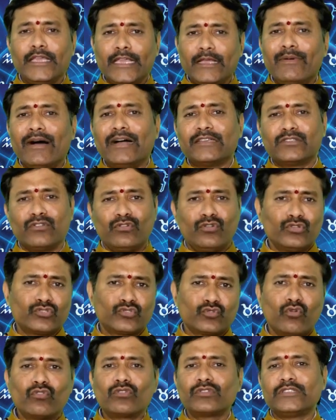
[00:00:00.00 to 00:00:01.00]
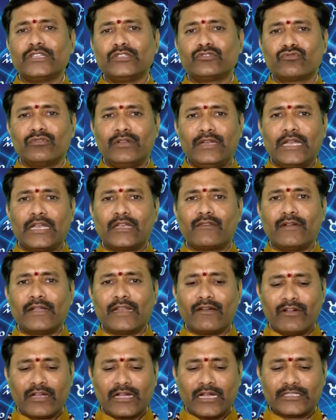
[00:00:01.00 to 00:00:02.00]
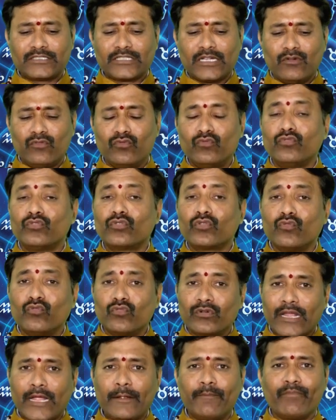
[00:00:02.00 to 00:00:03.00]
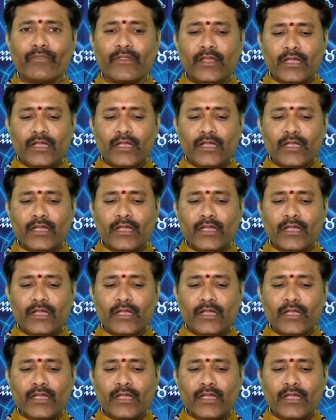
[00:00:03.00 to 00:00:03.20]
ఈ మాసంలో చోటు చేసుకునేటటువంటి అవకాశాలు ఉంటూ ఉంటాయి